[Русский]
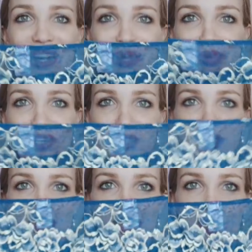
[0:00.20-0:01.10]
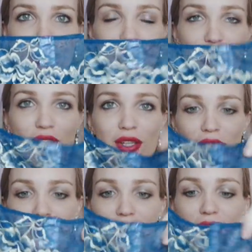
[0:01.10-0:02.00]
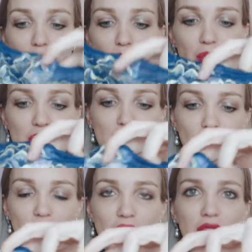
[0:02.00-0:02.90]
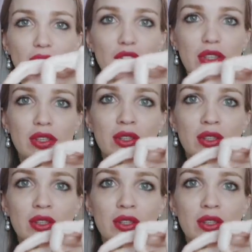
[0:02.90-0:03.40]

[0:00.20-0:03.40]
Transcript: они прозрачные. Это даже на попочке вот как-то вот